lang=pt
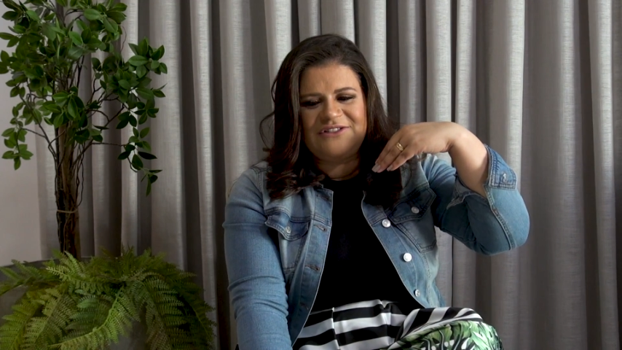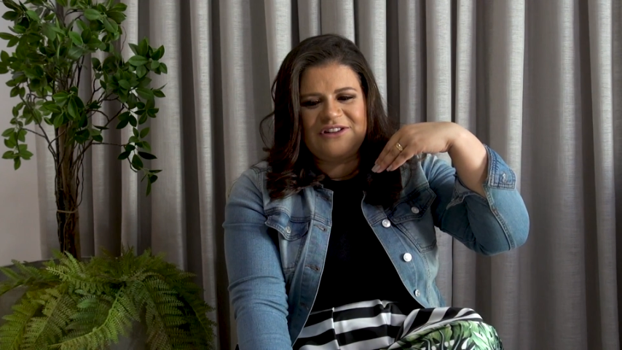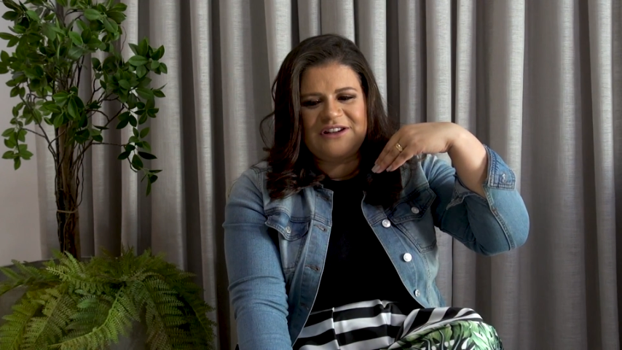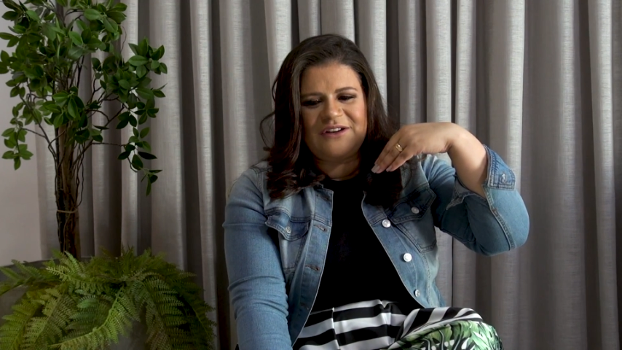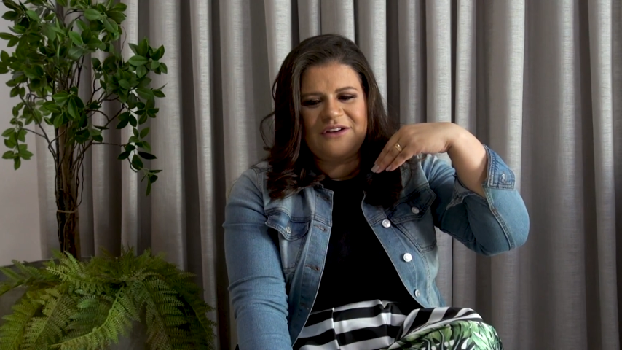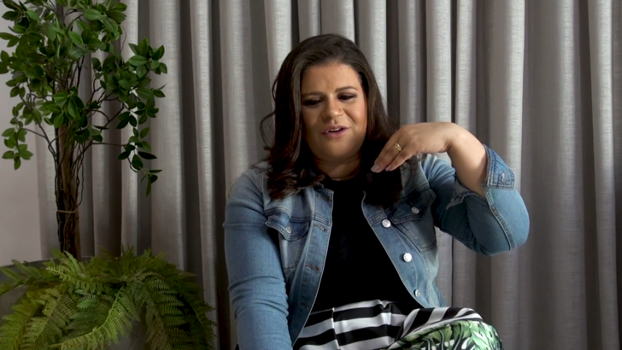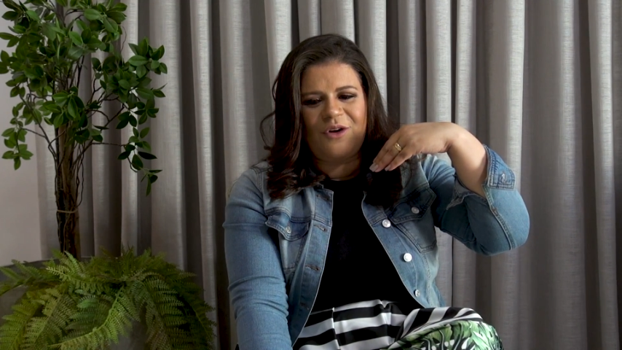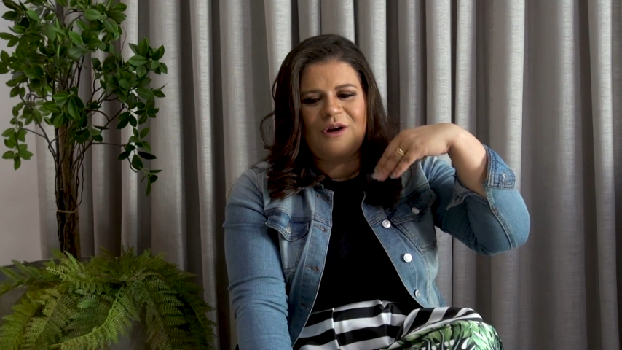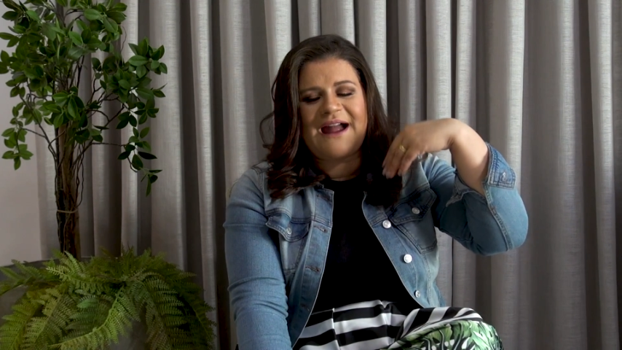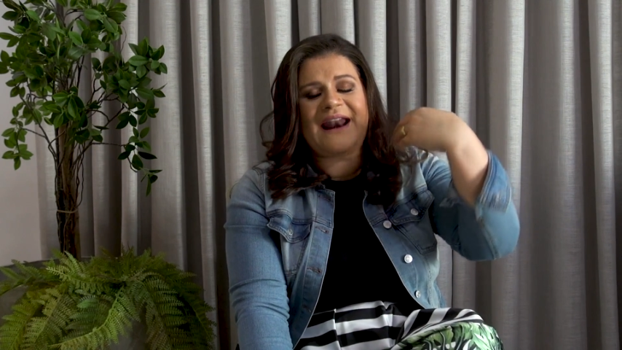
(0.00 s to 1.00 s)
de
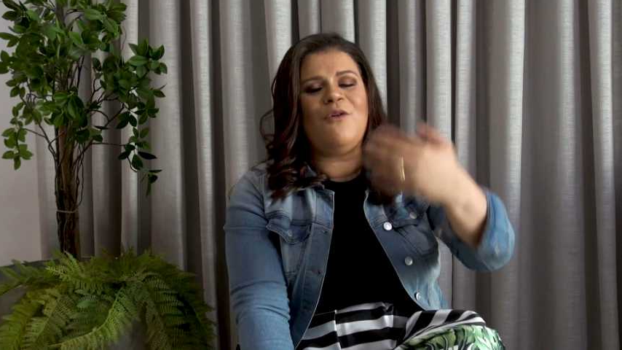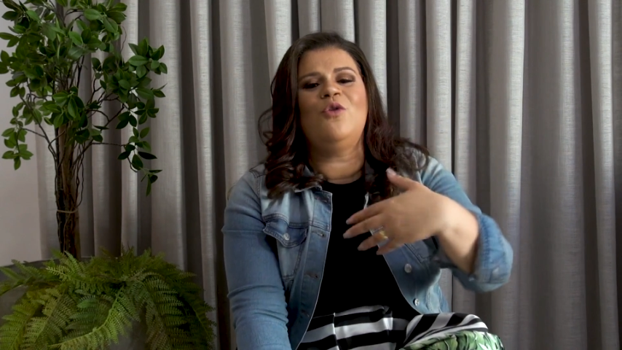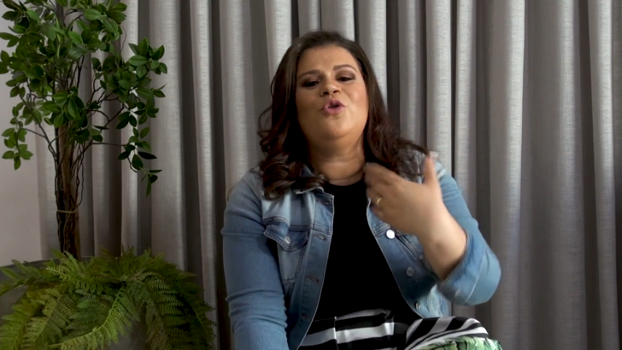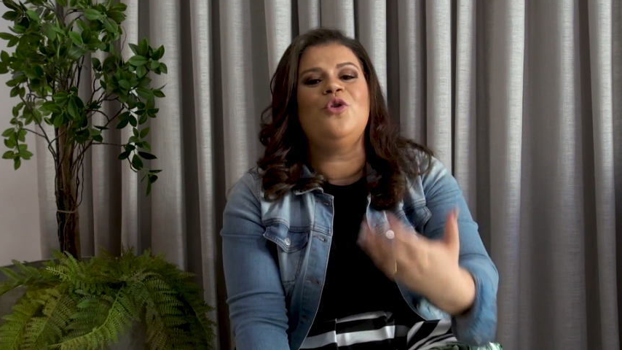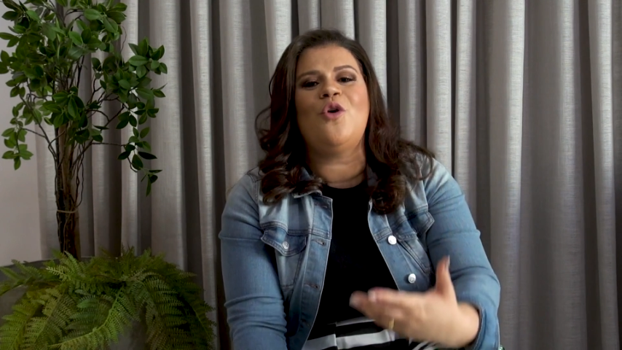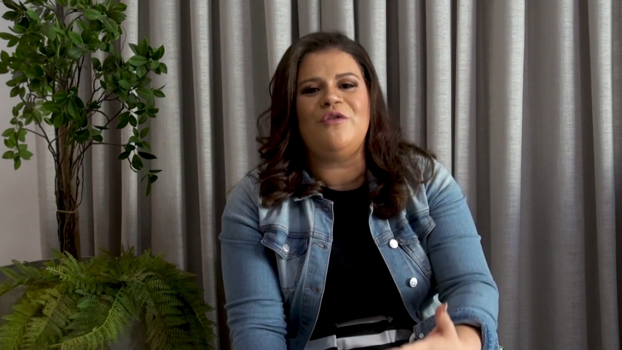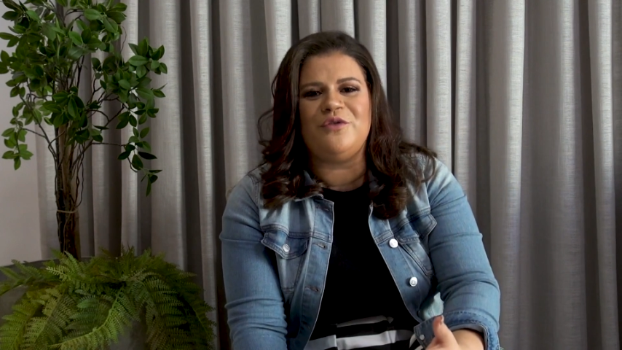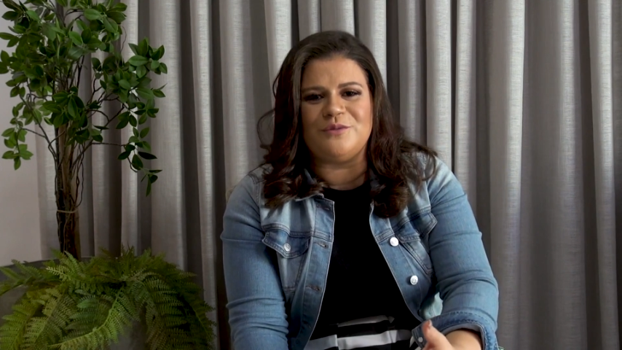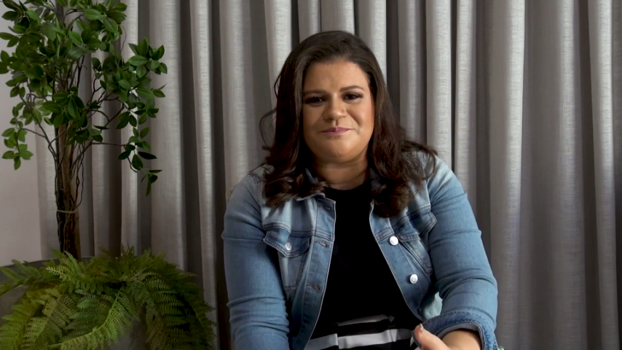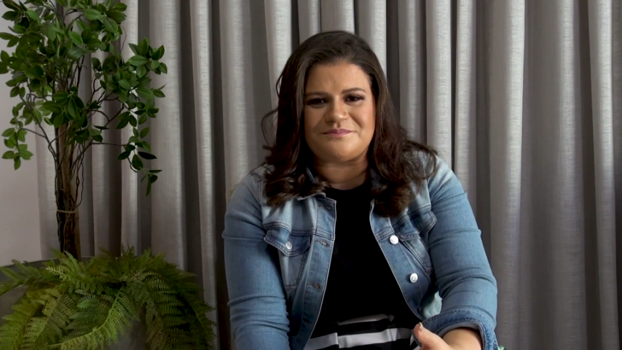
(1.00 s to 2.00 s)
colocar algo
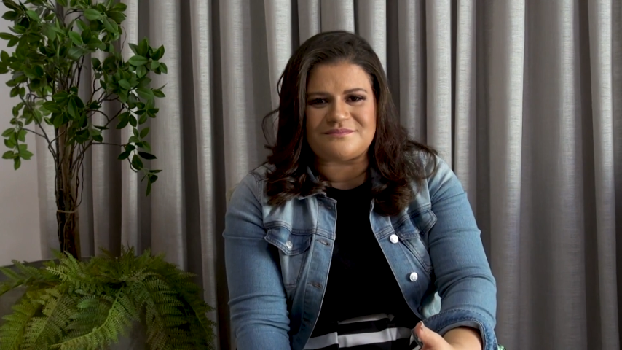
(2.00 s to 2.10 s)
novo